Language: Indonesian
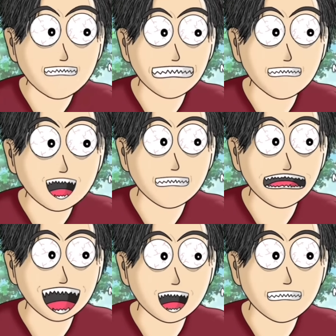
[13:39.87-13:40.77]
Jadi,
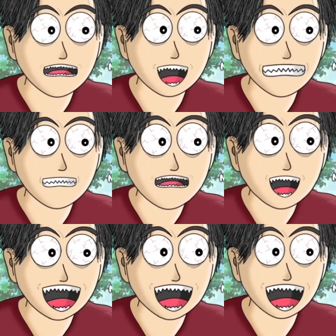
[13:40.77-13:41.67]
tujuan lo ngasih kita
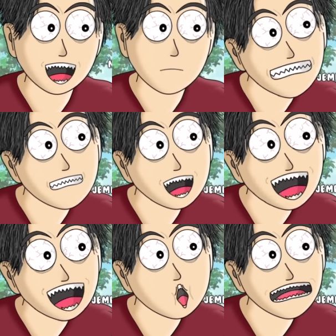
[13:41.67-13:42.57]
senjata ya? Bisa aja kan